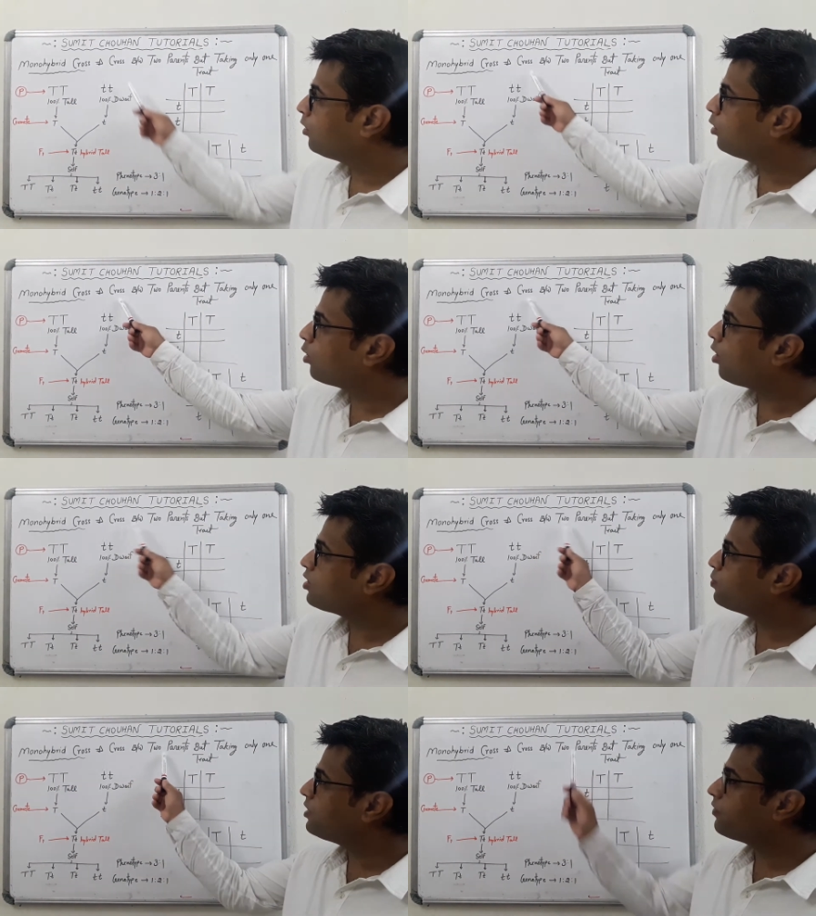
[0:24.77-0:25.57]

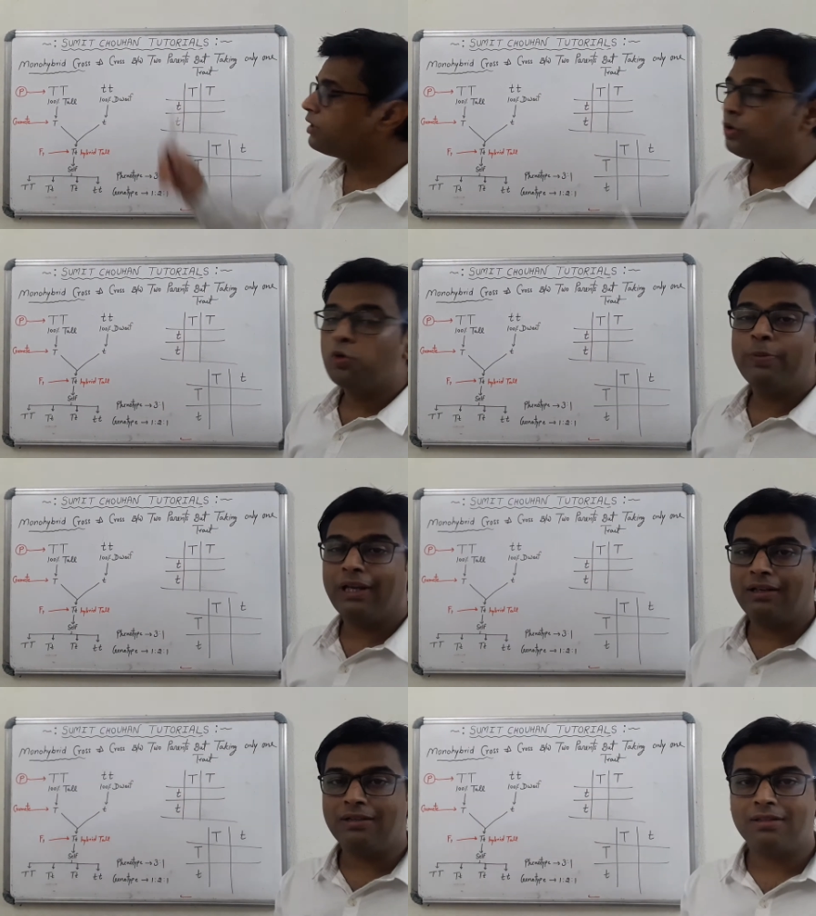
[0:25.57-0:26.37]
क्रॉस बिटवीन टू
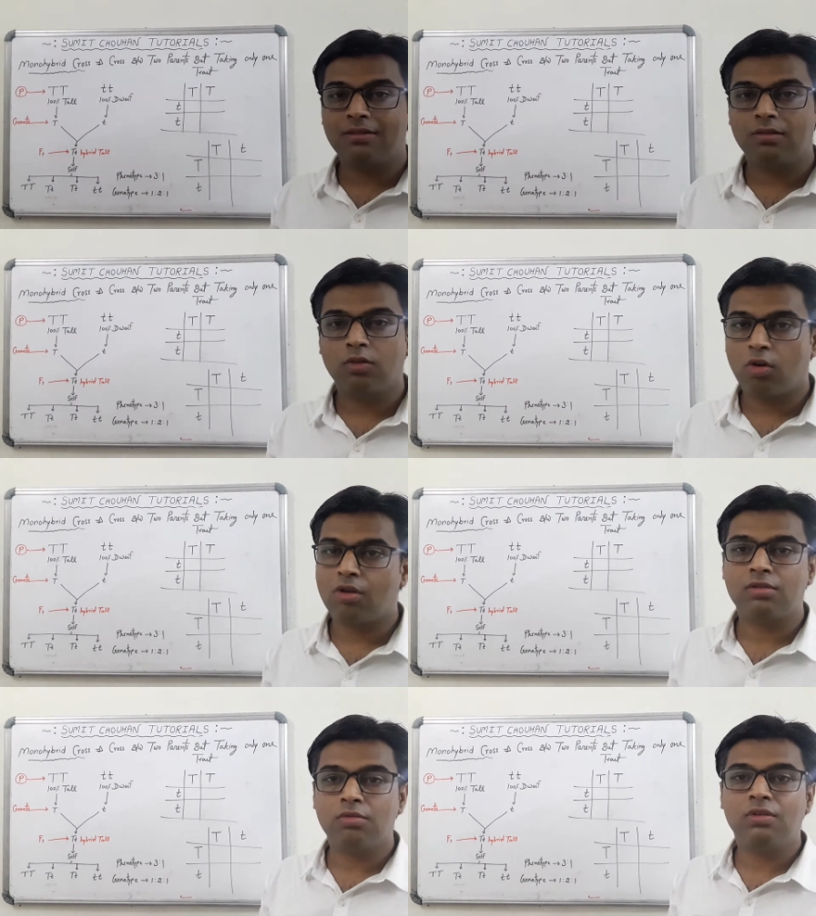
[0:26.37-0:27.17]
पेरेंट्स
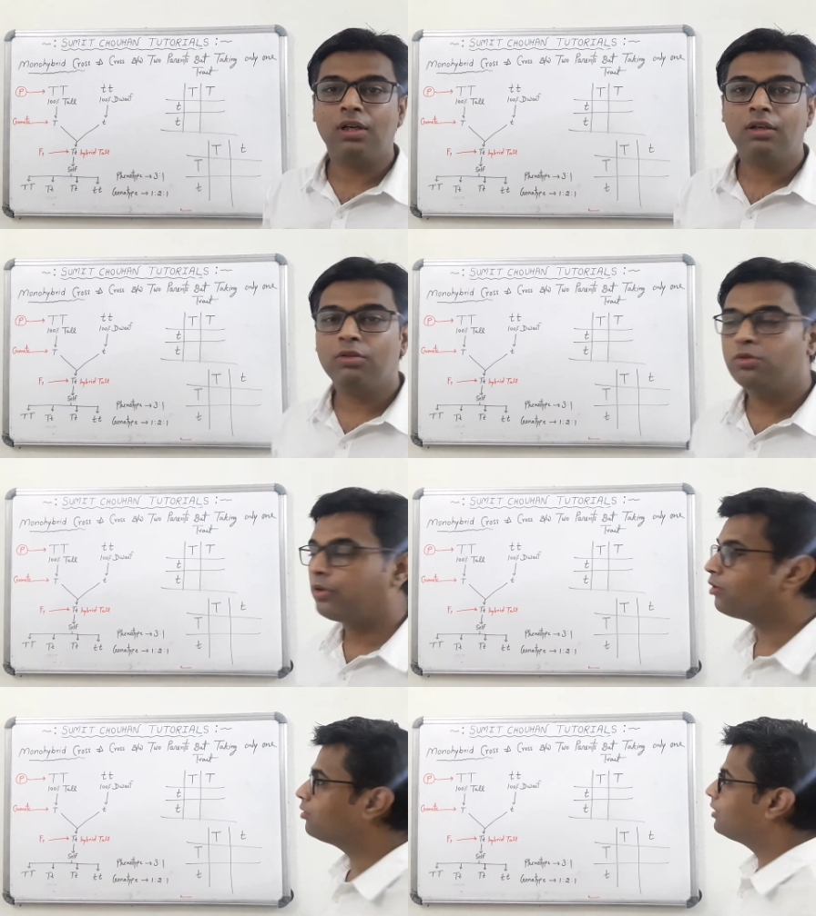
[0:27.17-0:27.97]
क्रॉस होगा तो
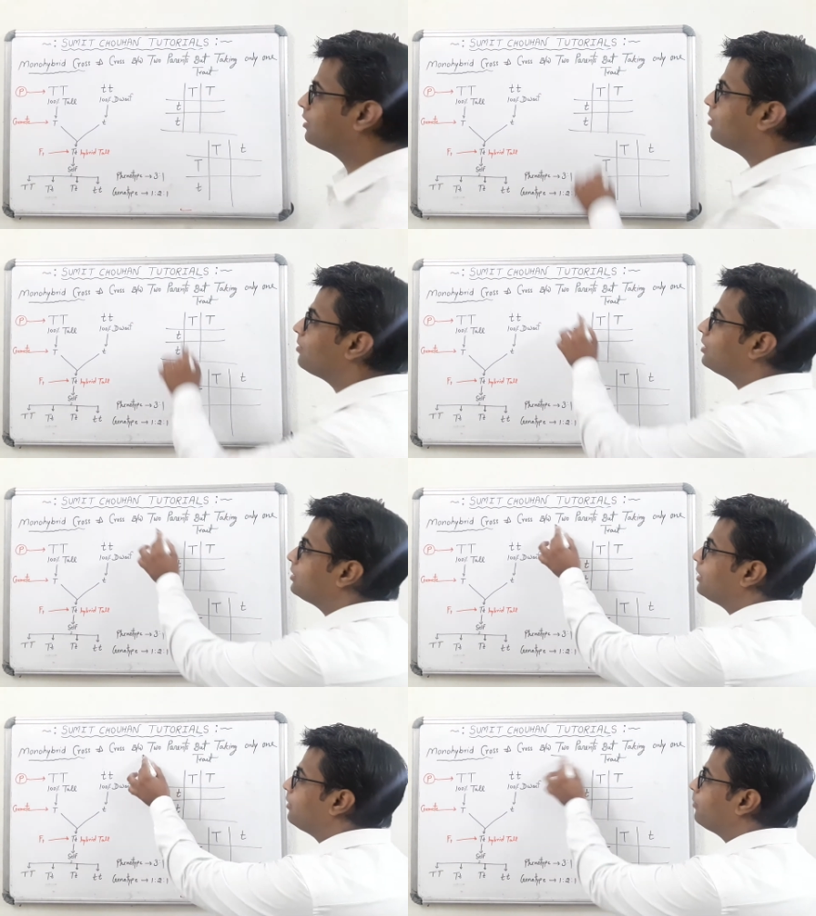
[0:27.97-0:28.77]
दिखती बात
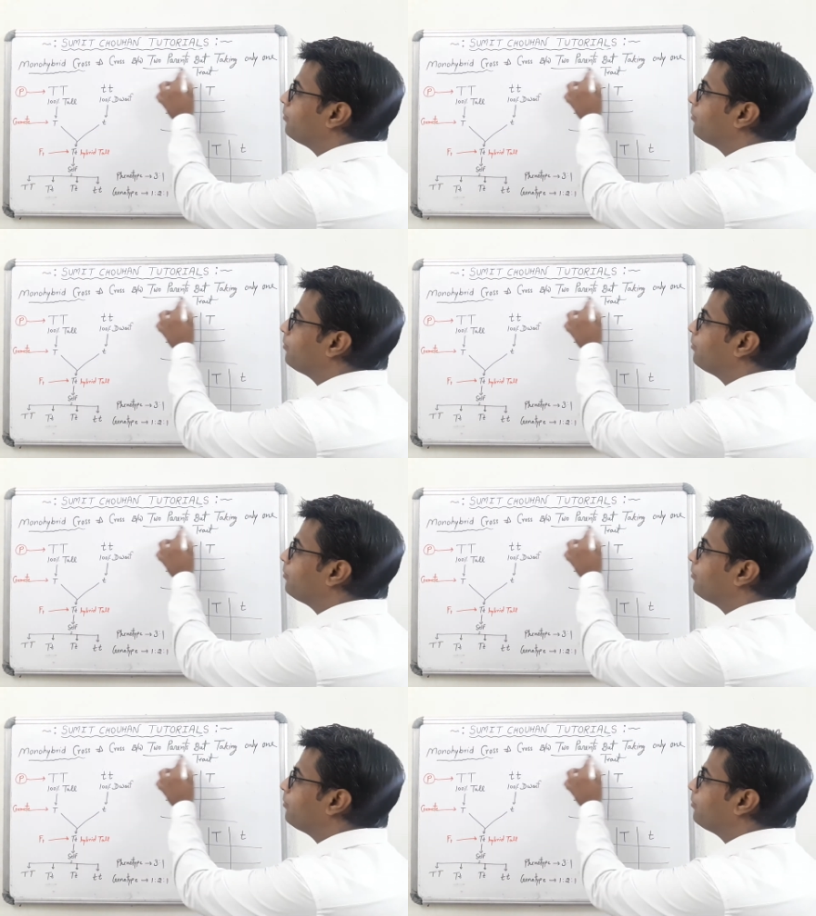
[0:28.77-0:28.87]
है